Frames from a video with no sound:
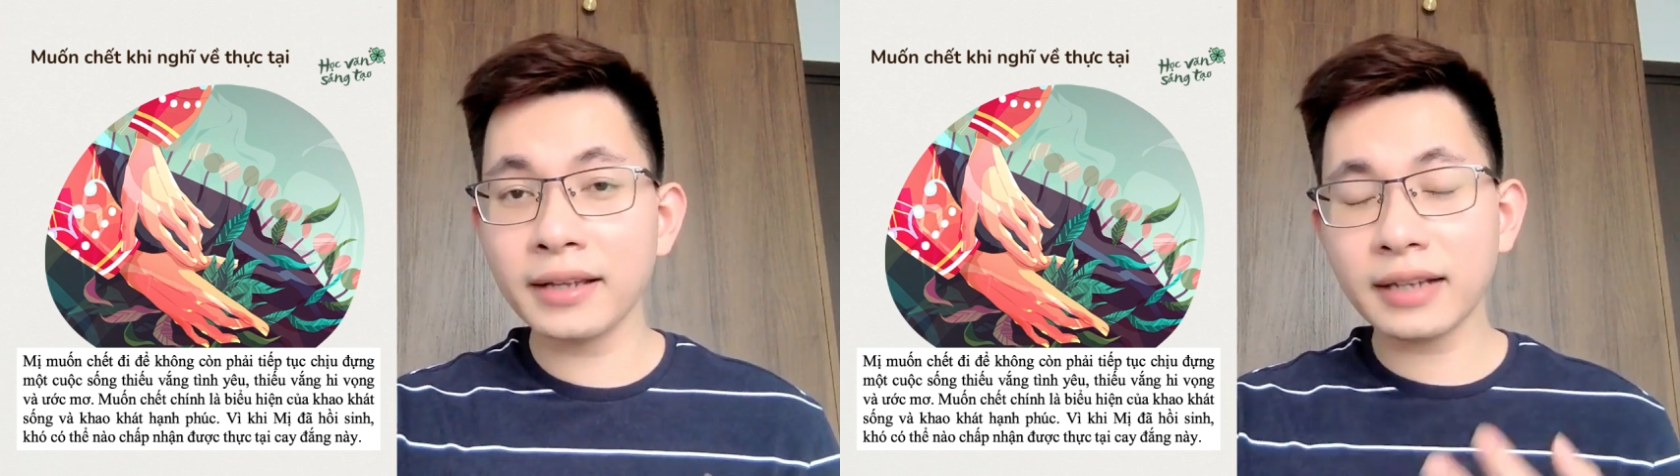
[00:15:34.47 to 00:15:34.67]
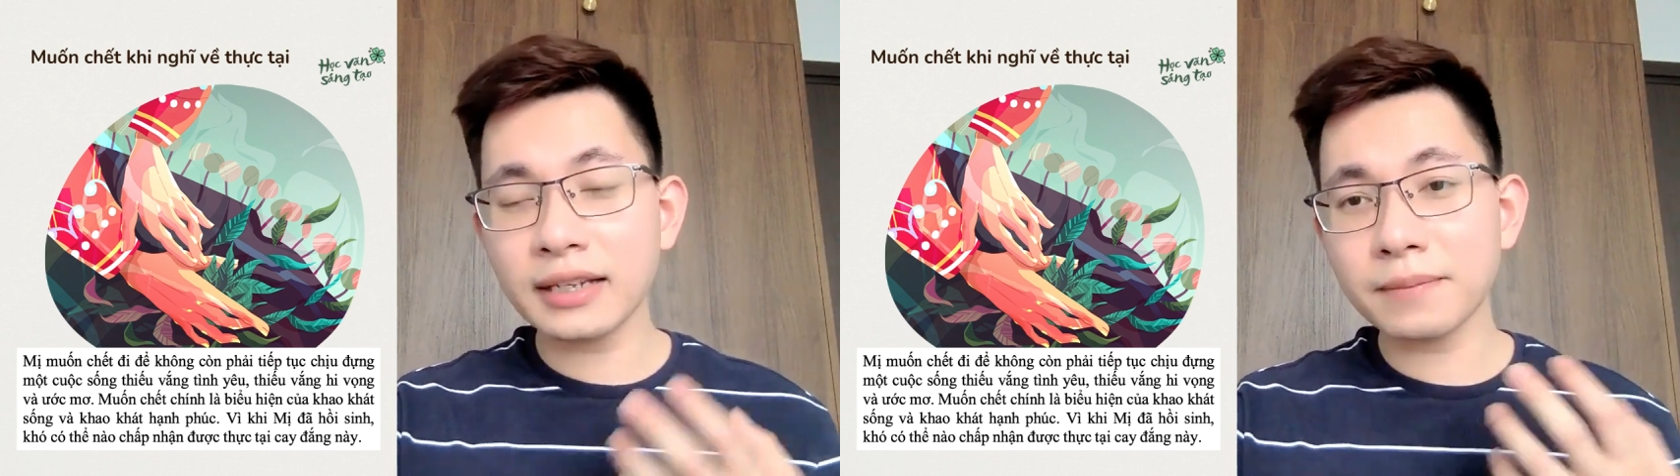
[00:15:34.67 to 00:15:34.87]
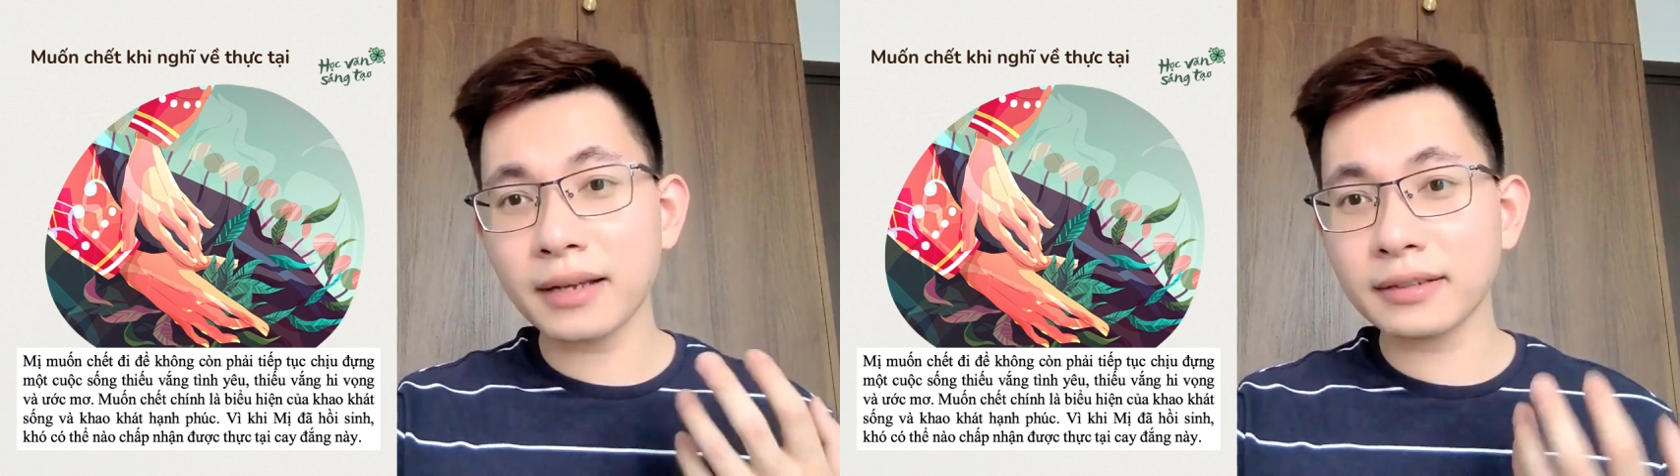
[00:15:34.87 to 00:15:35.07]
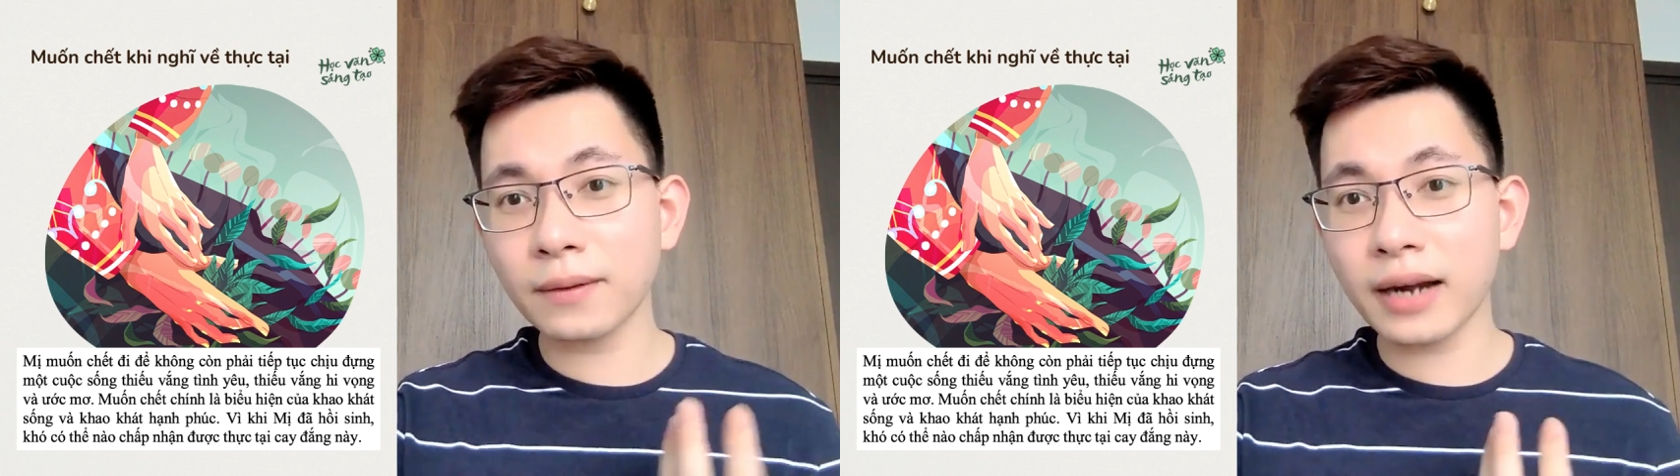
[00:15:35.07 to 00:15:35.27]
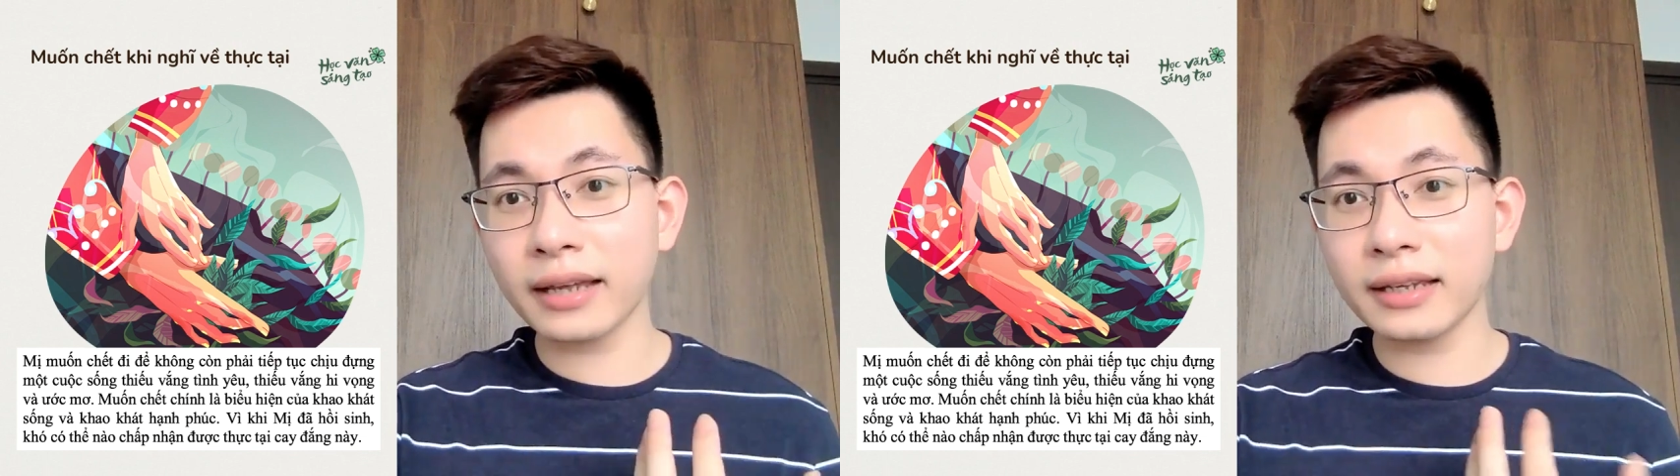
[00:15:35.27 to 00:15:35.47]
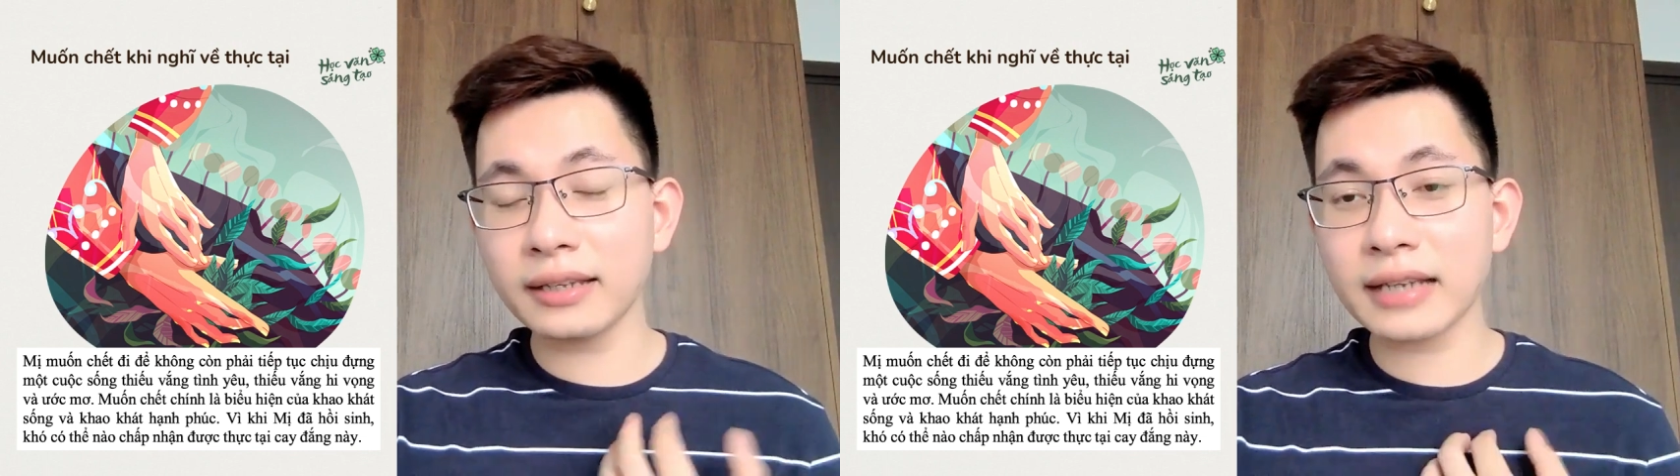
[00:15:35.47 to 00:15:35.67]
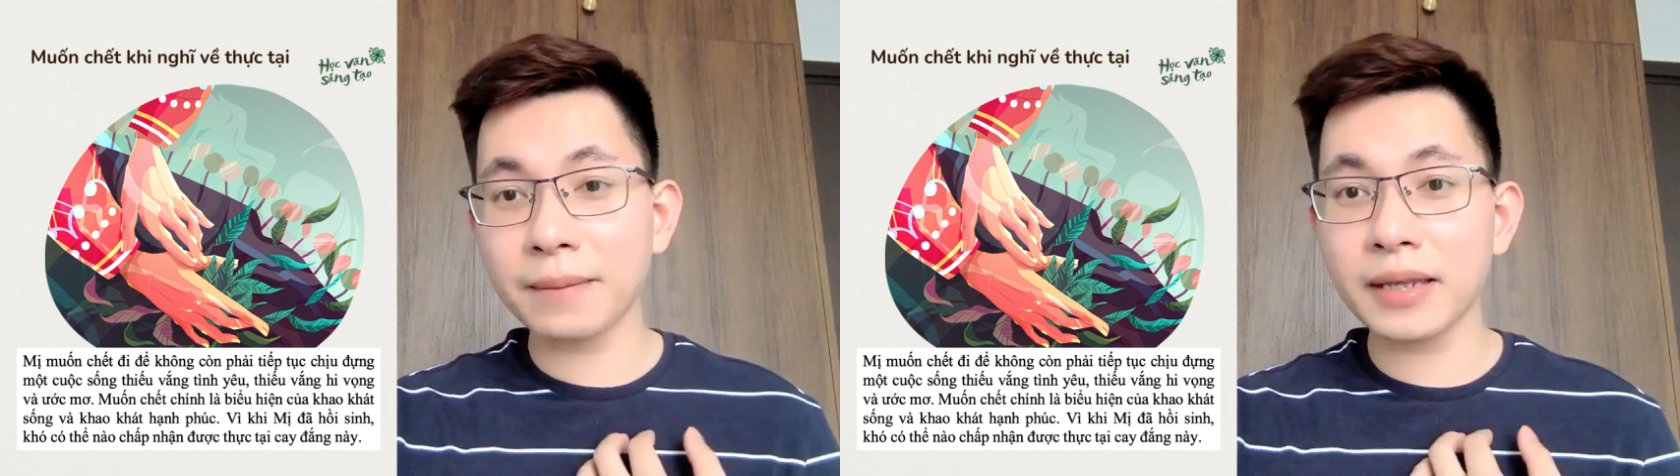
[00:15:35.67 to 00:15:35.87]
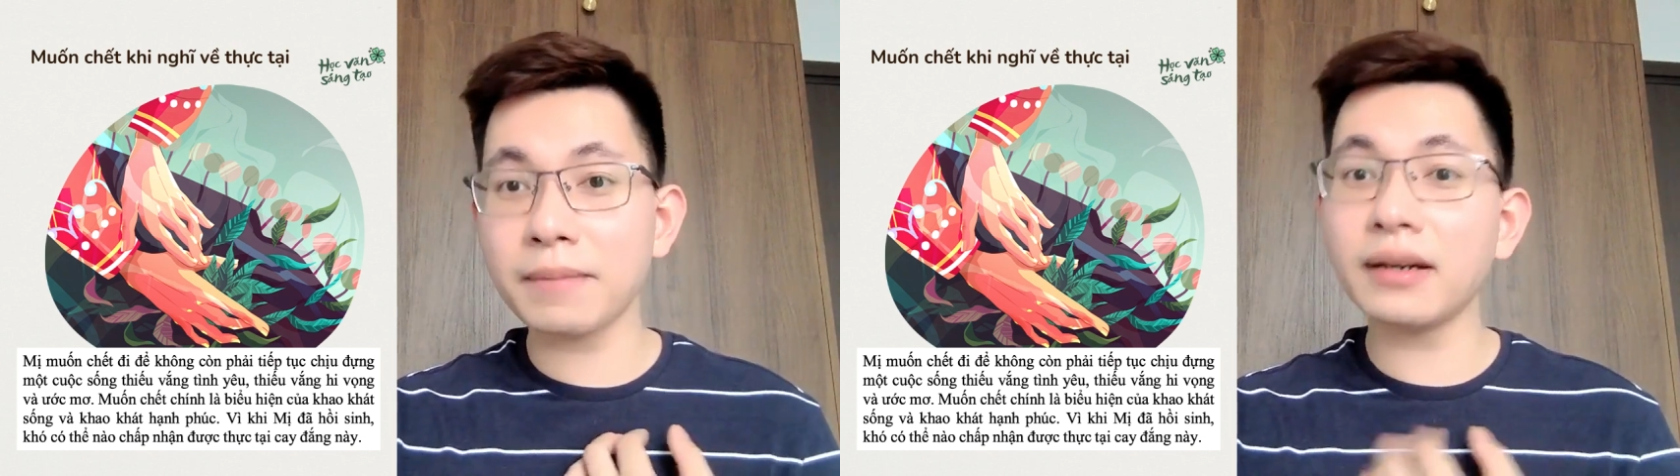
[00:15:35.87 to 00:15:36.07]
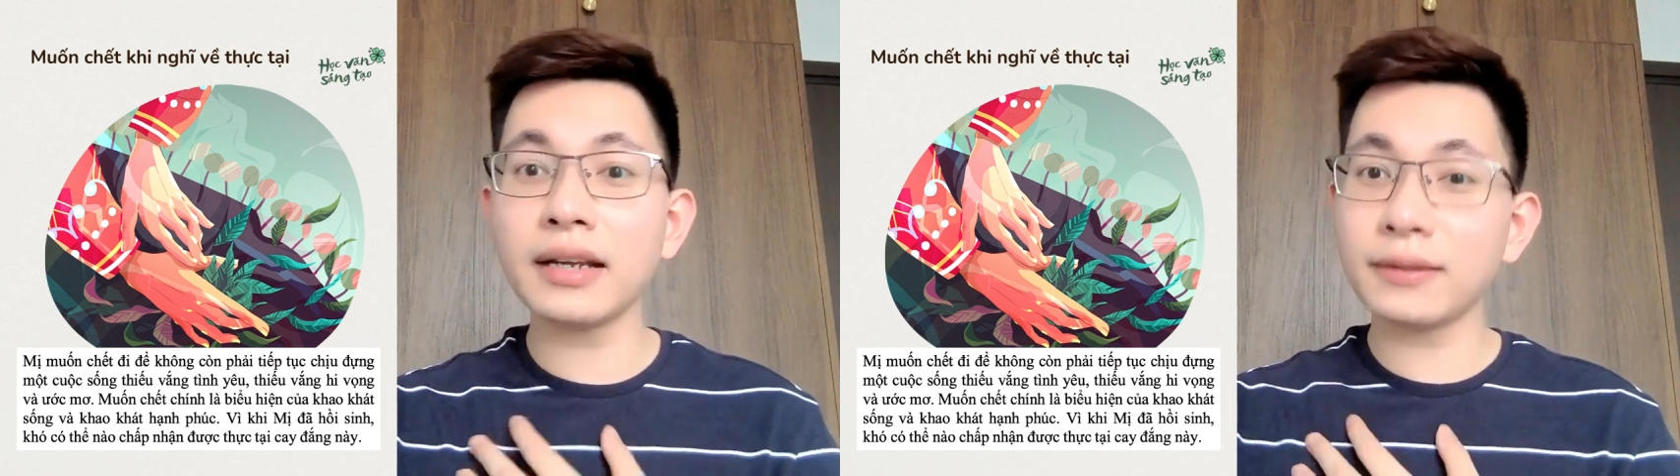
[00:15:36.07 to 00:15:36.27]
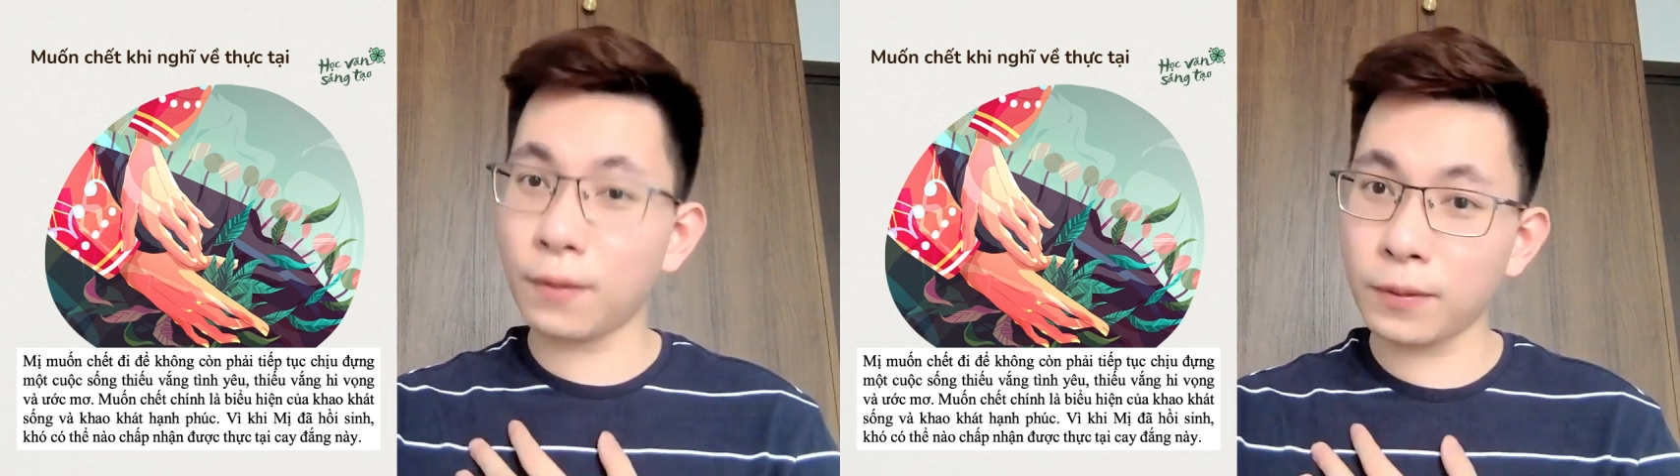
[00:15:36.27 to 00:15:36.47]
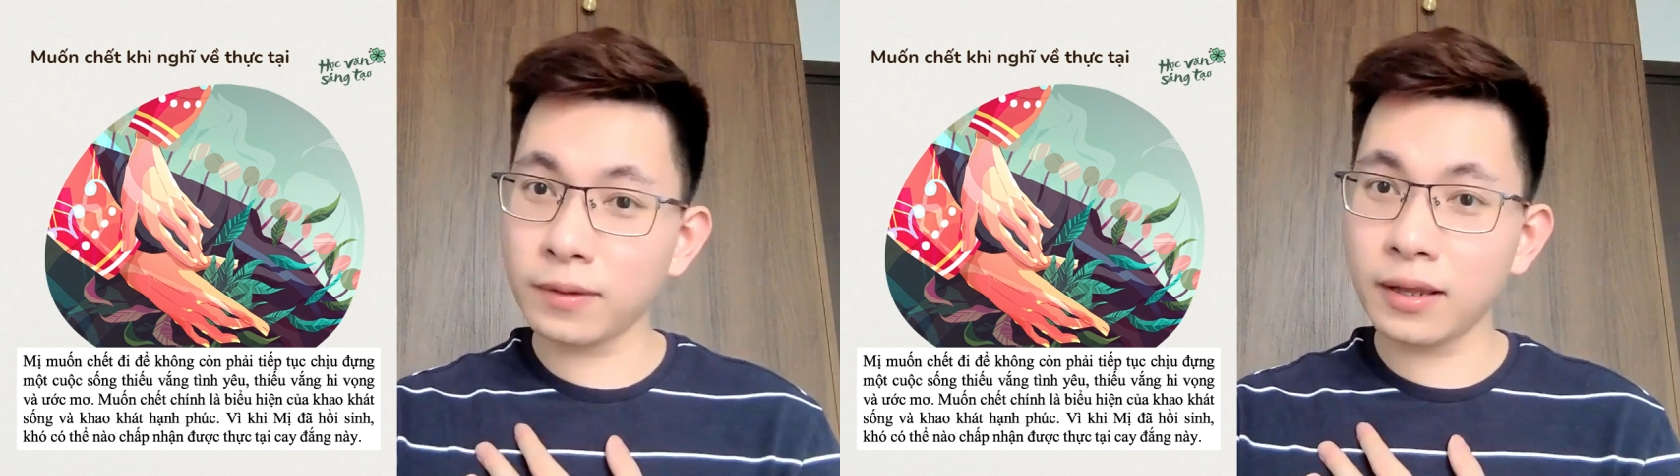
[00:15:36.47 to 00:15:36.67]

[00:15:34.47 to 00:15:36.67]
thế nhưng mà sau này khi cha mị mất đi rồi